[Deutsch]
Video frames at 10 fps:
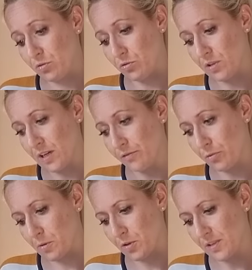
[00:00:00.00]
Minuten,
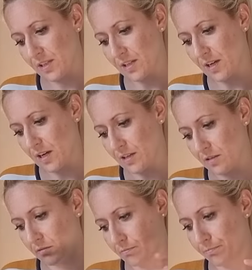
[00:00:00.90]
195 Grad.
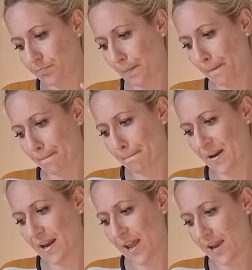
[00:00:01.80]
Hört sich gut an.
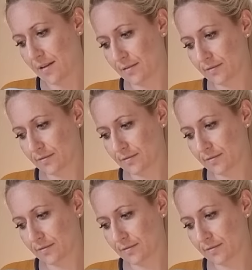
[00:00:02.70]
Play.